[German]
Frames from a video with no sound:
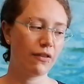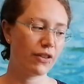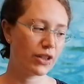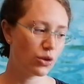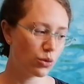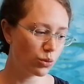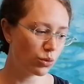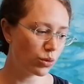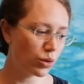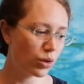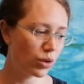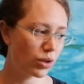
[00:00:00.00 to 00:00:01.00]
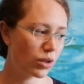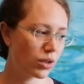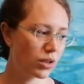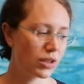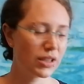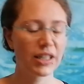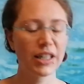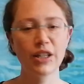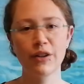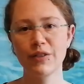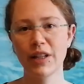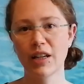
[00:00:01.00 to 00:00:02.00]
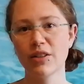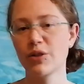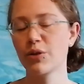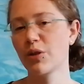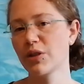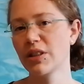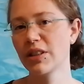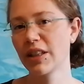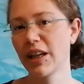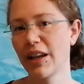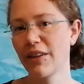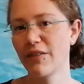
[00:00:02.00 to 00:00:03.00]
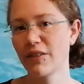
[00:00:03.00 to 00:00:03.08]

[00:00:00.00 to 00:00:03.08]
versuch dich auf das zu konzentrieren,